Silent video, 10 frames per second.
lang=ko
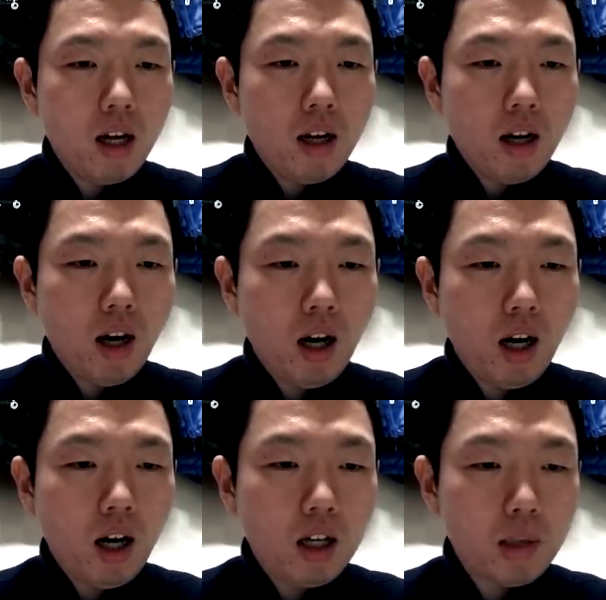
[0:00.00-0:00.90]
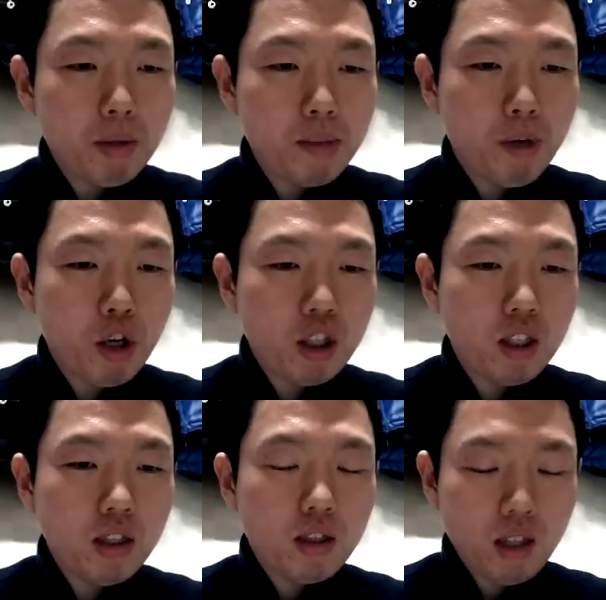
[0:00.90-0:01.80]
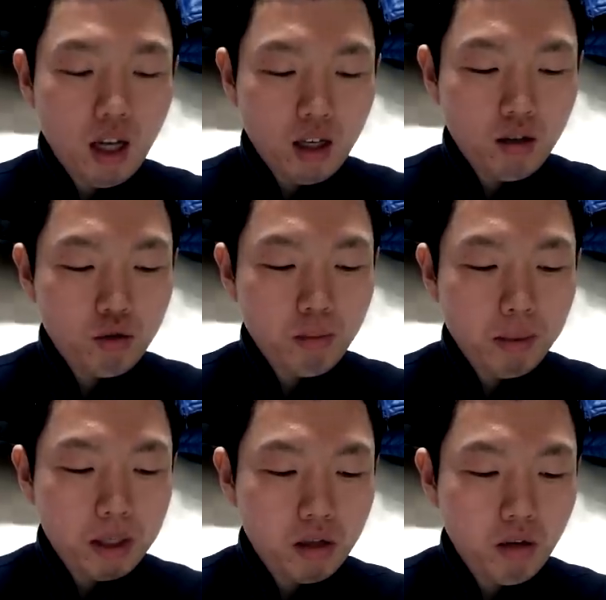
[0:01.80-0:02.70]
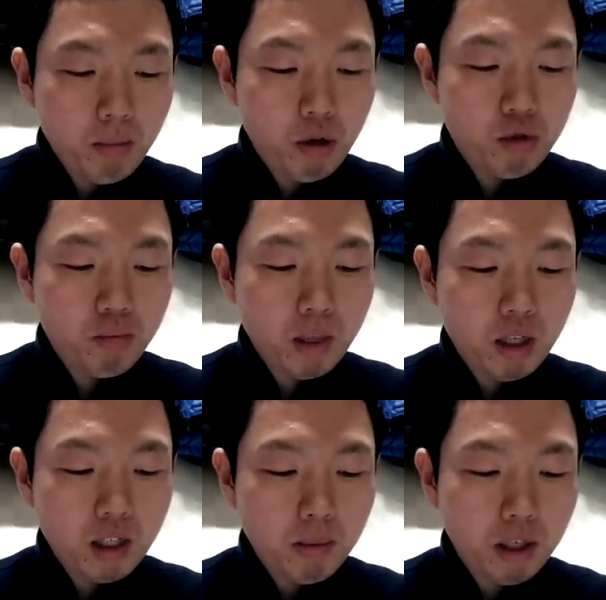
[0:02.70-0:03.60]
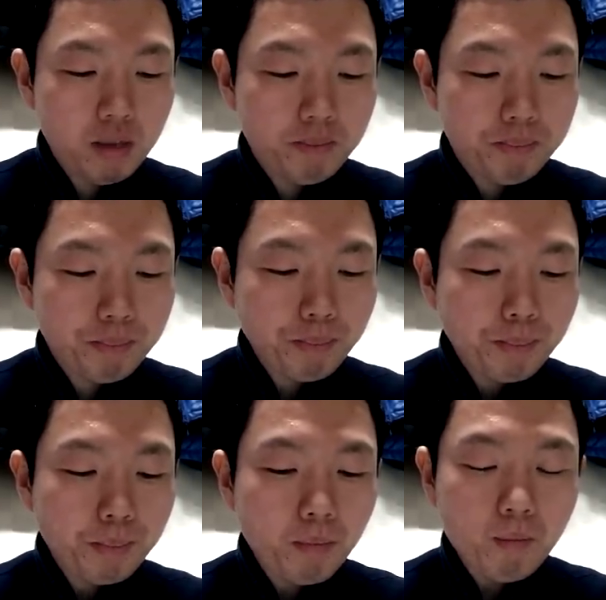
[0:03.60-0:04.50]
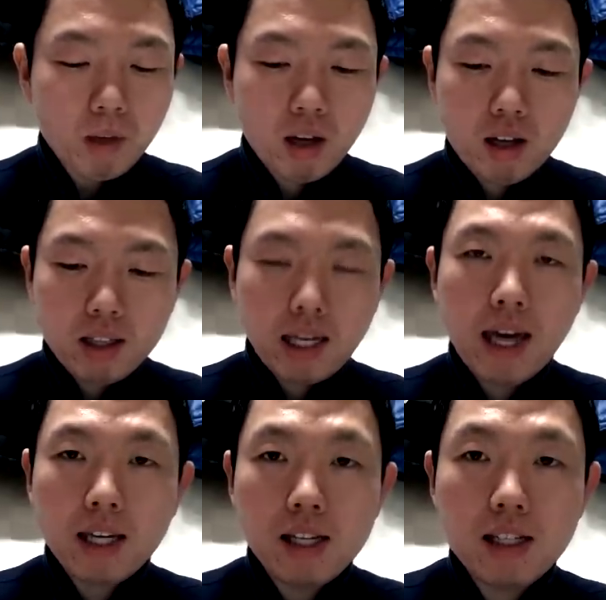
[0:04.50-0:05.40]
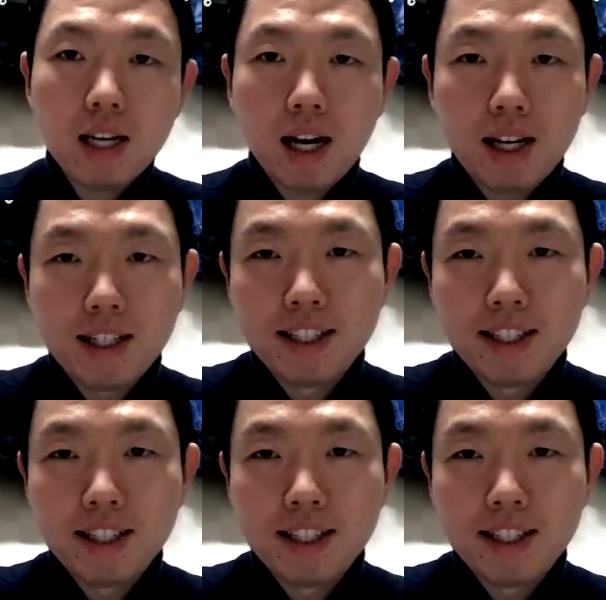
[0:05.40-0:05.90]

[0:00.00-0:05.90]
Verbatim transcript: 어, 첫 번째 표현은 네 이걸 준비해봤어요. 뭘 준비했냐면은 개 길치야.